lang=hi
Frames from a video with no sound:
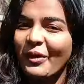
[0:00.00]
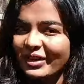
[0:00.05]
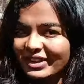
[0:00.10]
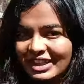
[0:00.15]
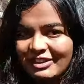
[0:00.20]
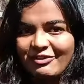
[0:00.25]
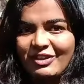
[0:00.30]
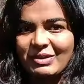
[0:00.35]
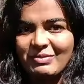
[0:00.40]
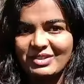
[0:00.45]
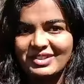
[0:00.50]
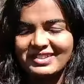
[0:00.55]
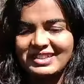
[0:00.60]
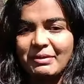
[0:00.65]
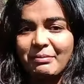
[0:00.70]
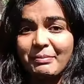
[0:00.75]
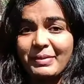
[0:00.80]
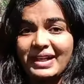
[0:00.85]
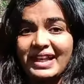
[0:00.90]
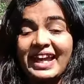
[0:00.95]
बहुत ही फेमस
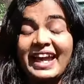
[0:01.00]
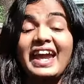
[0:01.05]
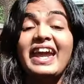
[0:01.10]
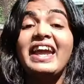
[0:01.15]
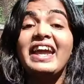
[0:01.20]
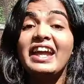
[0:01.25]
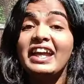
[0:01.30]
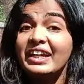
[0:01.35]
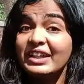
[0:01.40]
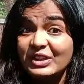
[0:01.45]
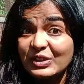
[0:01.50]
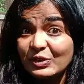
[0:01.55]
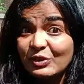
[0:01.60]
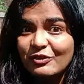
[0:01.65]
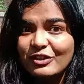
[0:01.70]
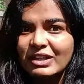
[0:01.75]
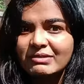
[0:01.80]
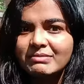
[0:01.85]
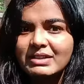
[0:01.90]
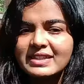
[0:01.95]
टेम्पल है क्यों
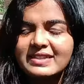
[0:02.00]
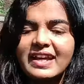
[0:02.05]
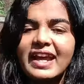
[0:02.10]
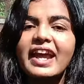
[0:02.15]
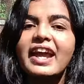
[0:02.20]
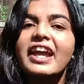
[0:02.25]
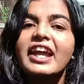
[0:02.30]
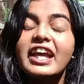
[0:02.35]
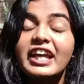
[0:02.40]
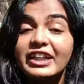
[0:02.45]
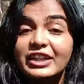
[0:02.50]
फेमस है